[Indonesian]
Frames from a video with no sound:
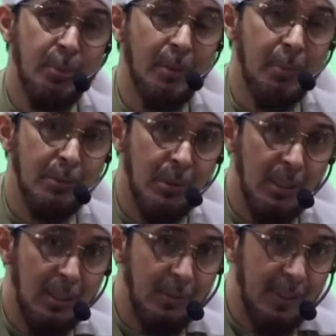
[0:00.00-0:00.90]
Nabi Muhammad
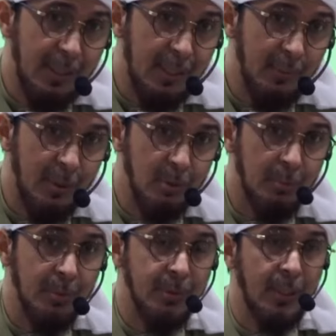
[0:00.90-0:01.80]
Shallallahu Alaihi
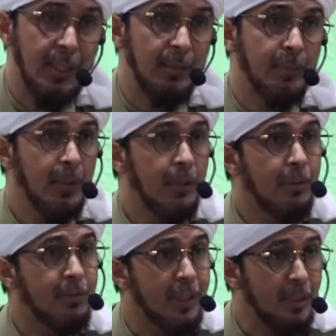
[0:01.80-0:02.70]
Wasallam.
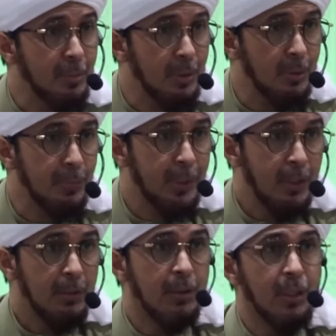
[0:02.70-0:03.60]
Paham
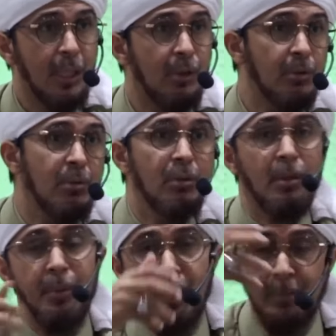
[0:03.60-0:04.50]
Jadi kalau
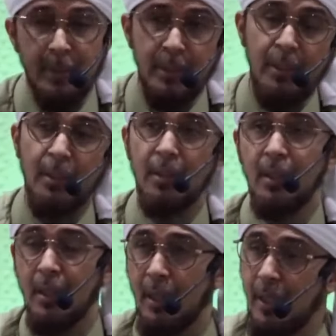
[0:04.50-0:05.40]
apa namanya
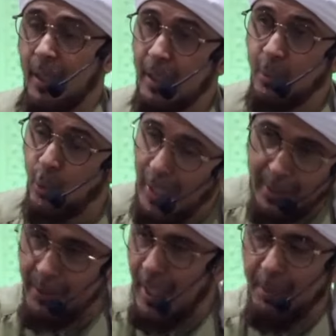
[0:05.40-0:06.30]
hal-hal
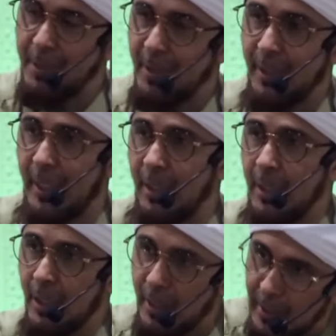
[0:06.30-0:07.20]
walhasil apa sajalah
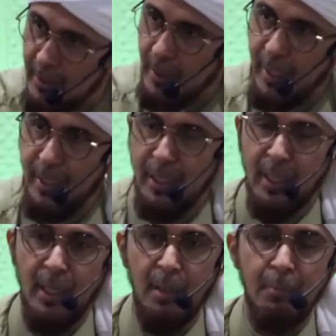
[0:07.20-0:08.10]
yang terkait
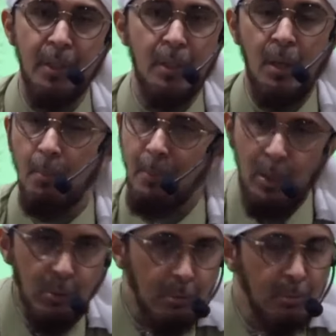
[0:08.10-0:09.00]
dengan Nabi
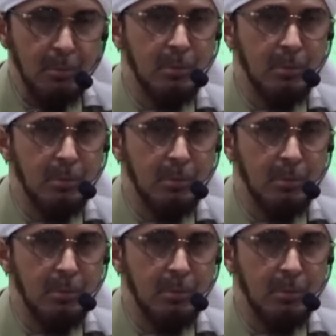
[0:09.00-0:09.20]
mau